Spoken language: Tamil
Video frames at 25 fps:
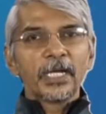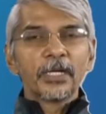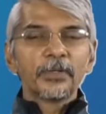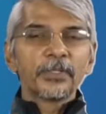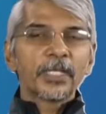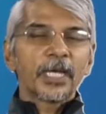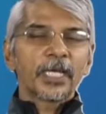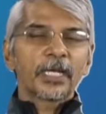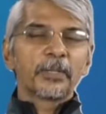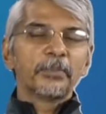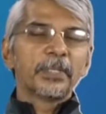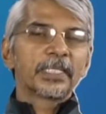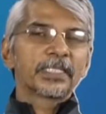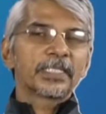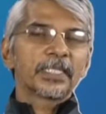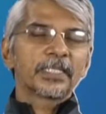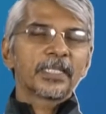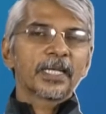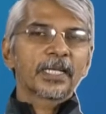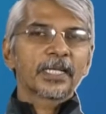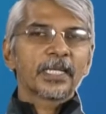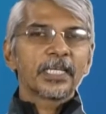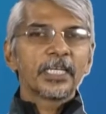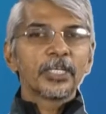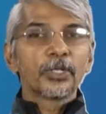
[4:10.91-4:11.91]
எழுபதாயிரம் பேர்
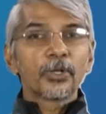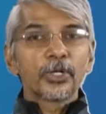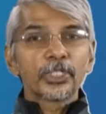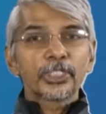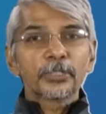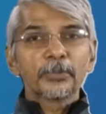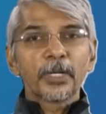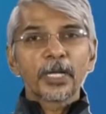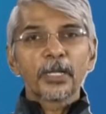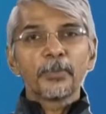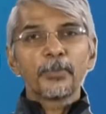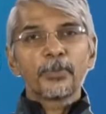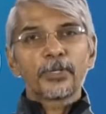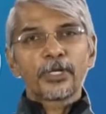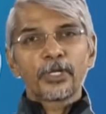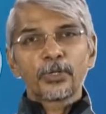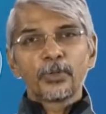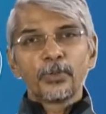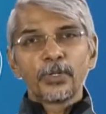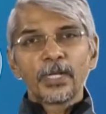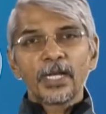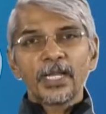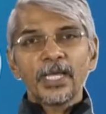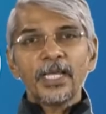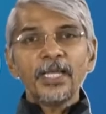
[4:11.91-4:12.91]
செத்தாங்க ஹிரோஷிமாவில் போட்ட
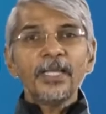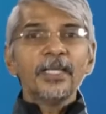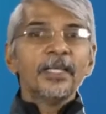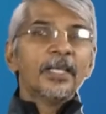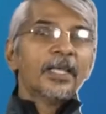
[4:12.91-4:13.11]
குண்டில்